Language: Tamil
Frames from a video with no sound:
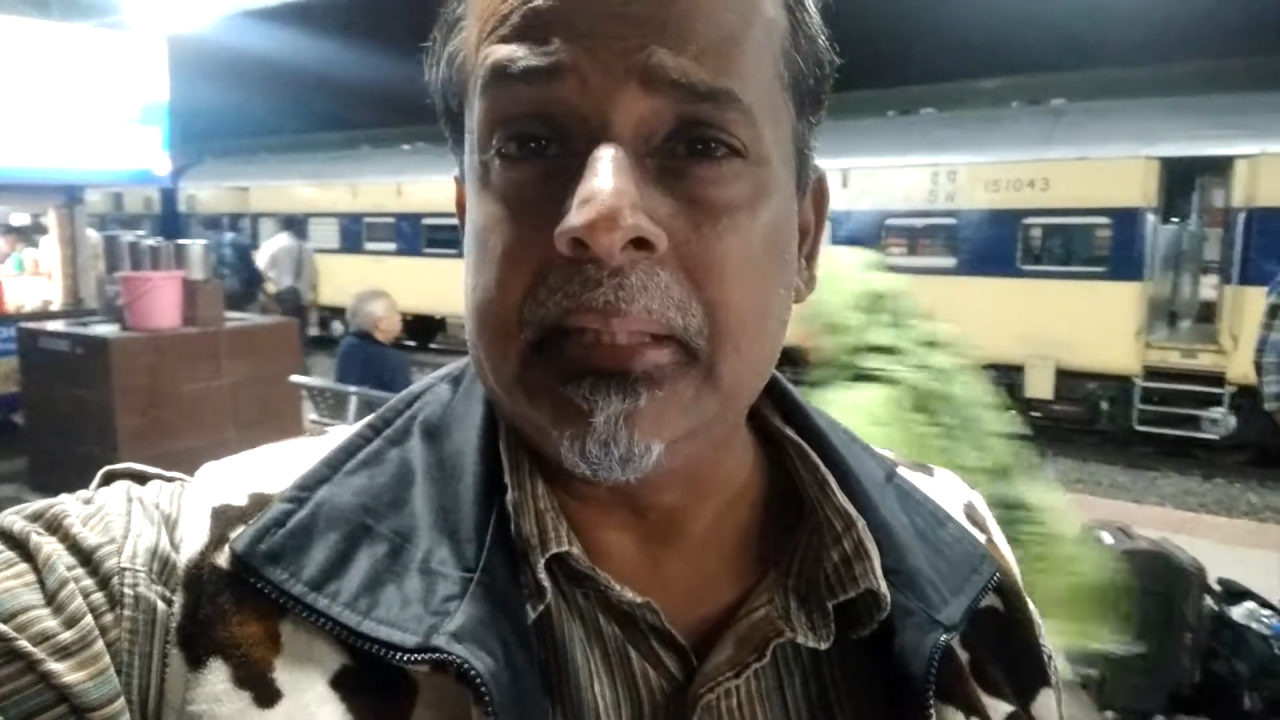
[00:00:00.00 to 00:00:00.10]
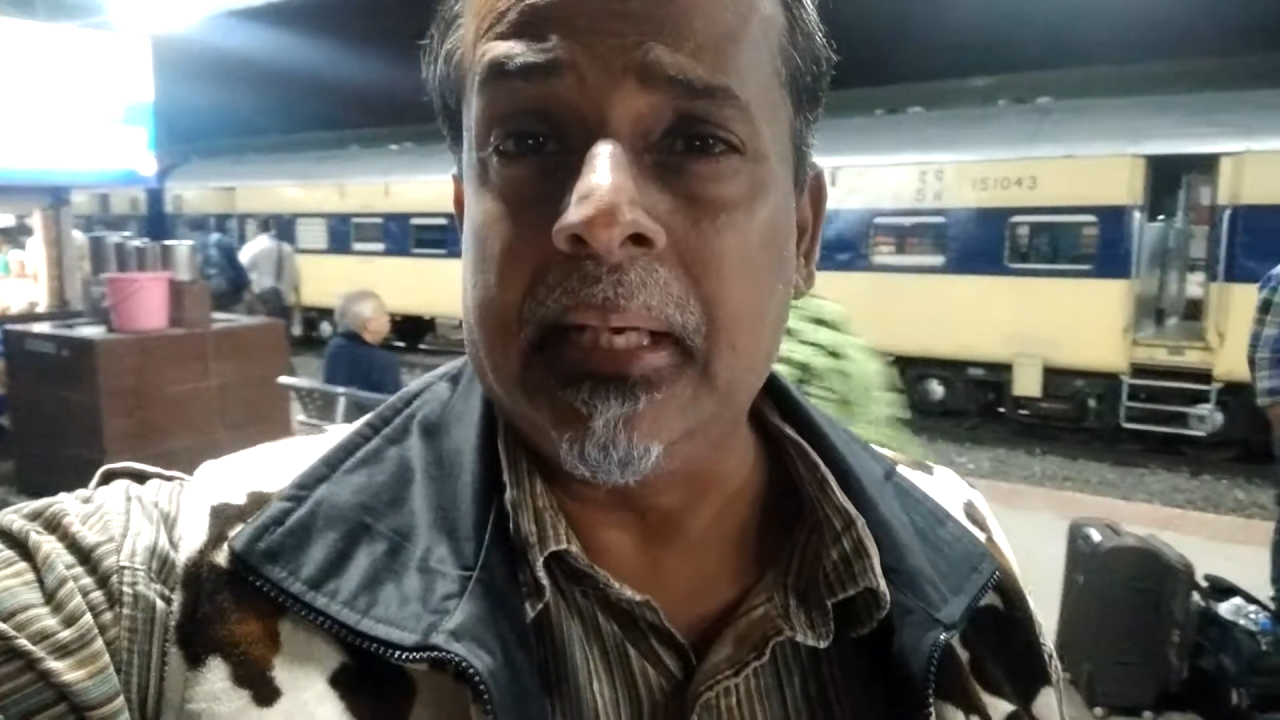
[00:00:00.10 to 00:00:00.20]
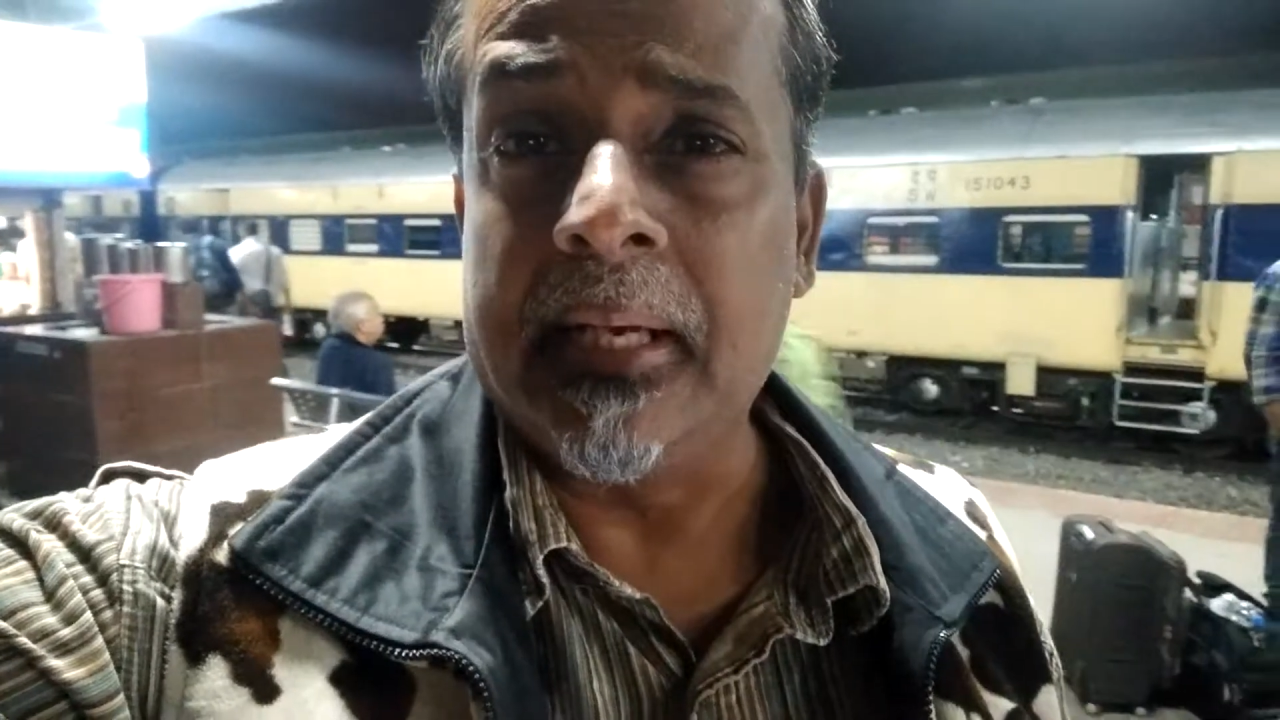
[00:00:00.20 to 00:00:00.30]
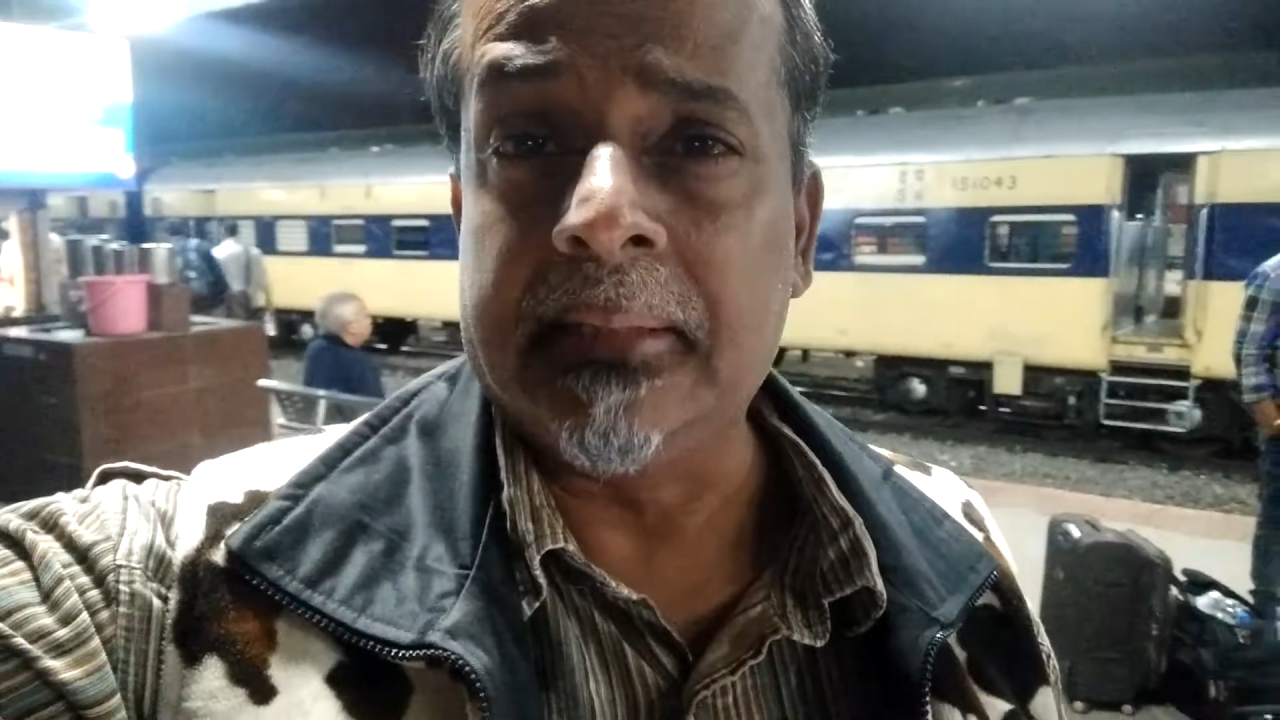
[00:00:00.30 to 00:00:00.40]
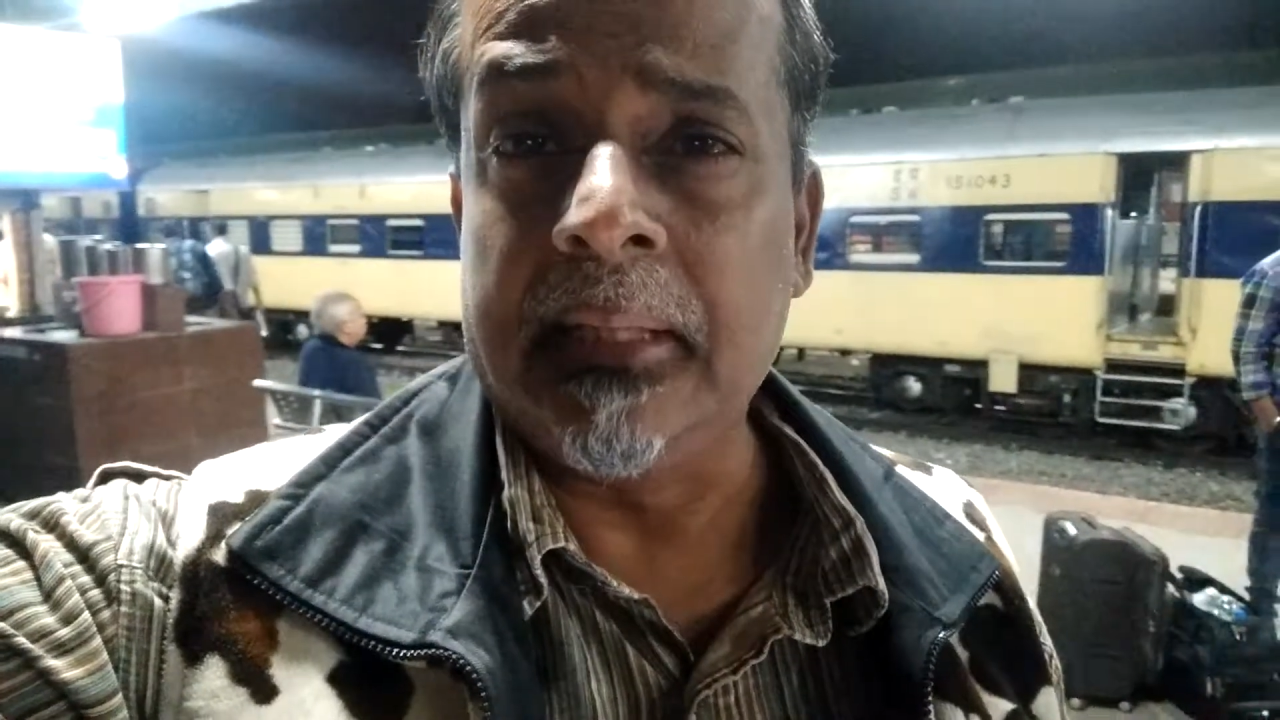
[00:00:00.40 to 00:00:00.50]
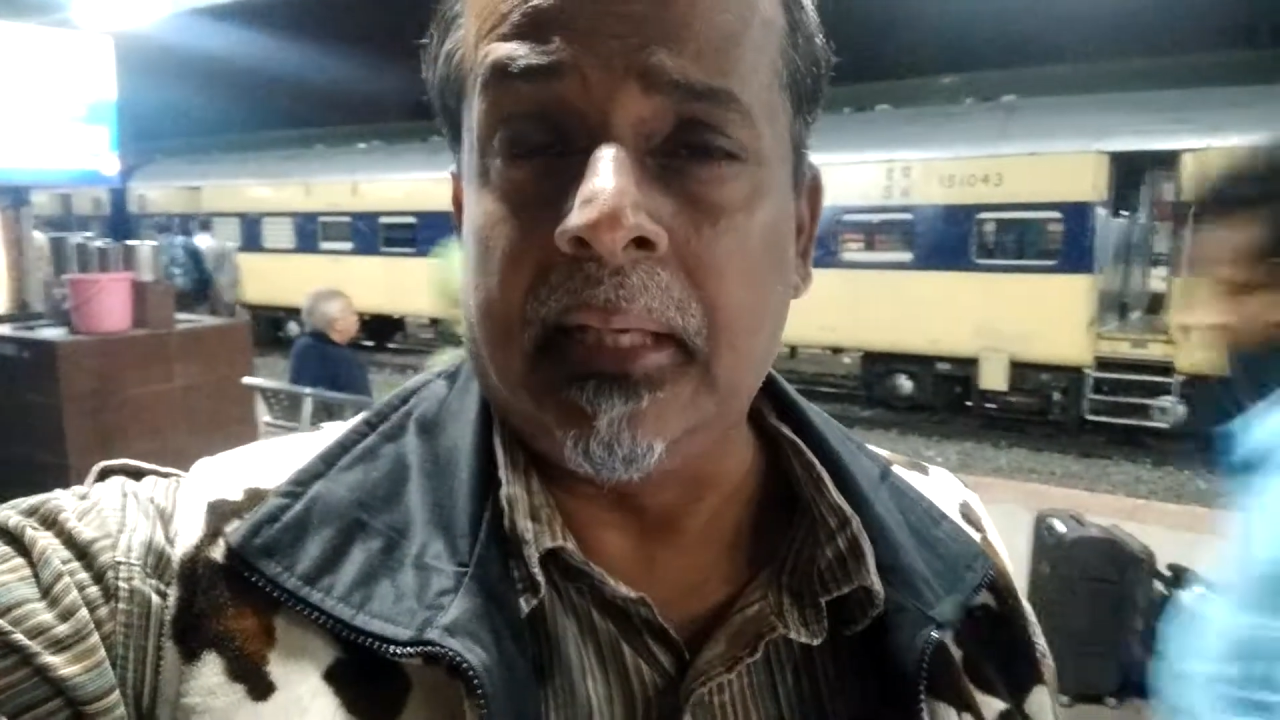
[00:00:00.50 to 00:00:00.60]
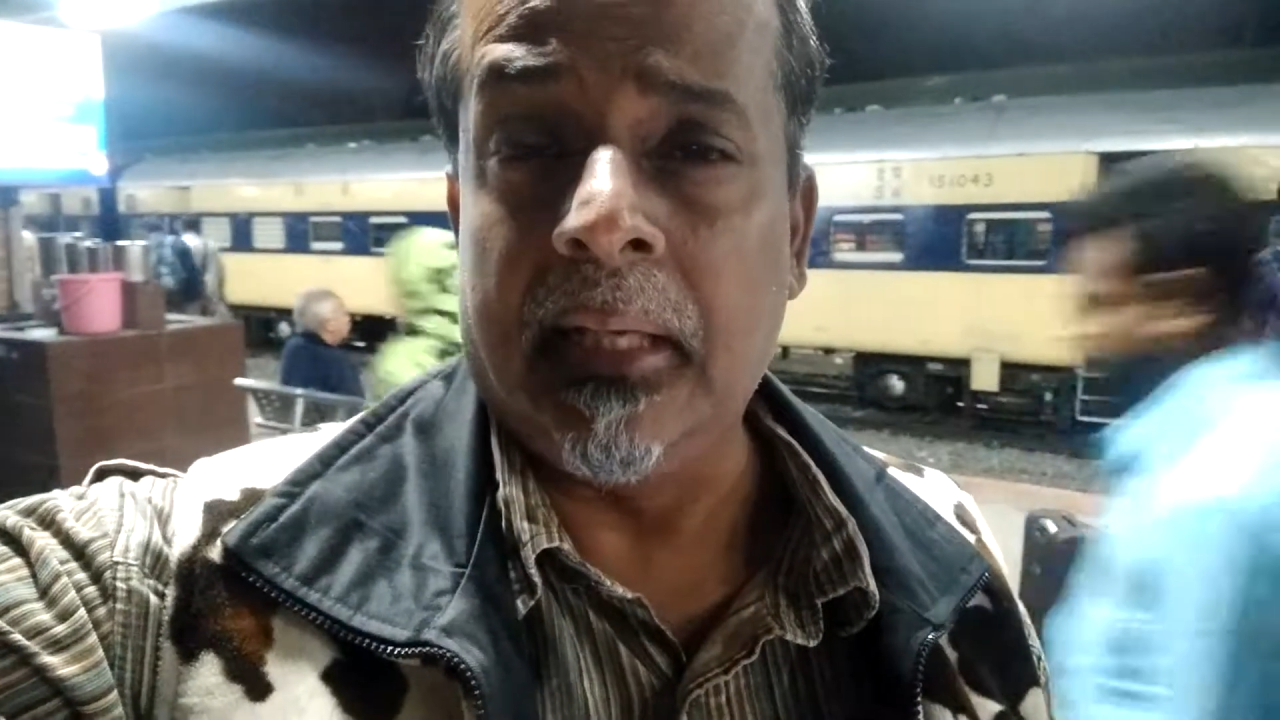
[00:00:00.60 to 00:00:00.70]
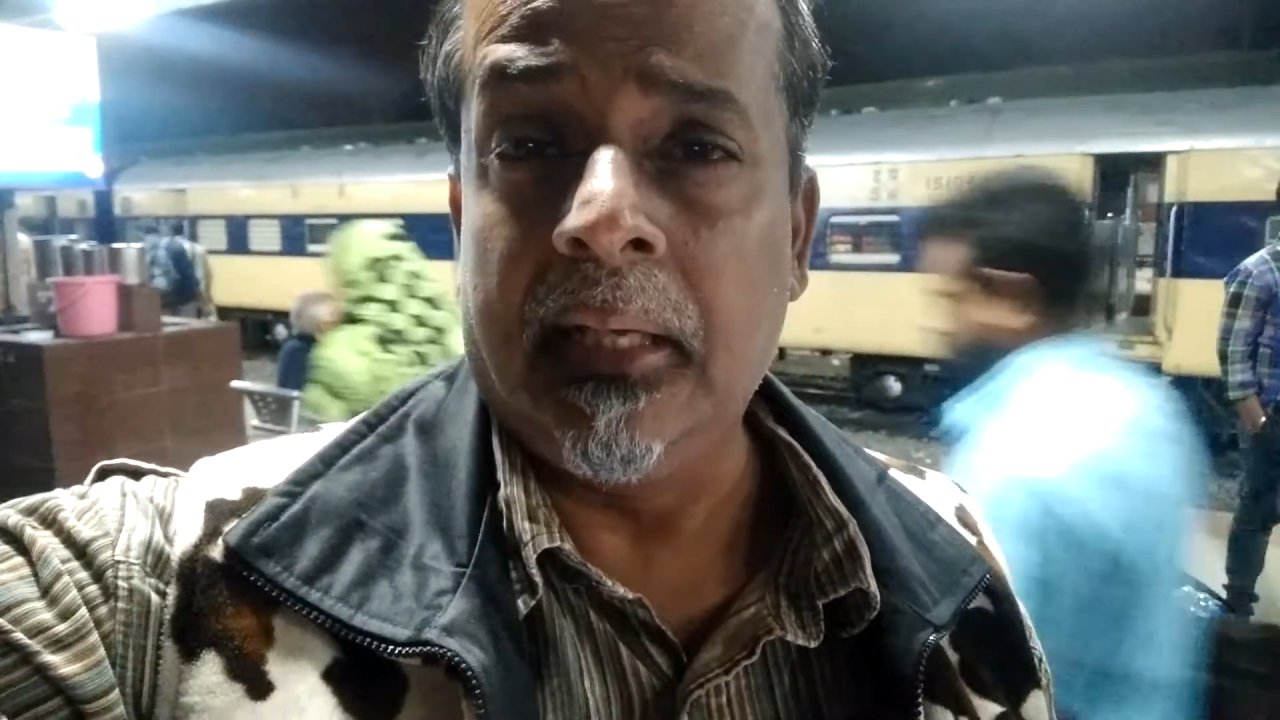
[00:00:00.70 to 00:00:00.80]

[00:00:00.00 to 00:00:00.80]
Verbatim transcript: அதிகாரத்தில்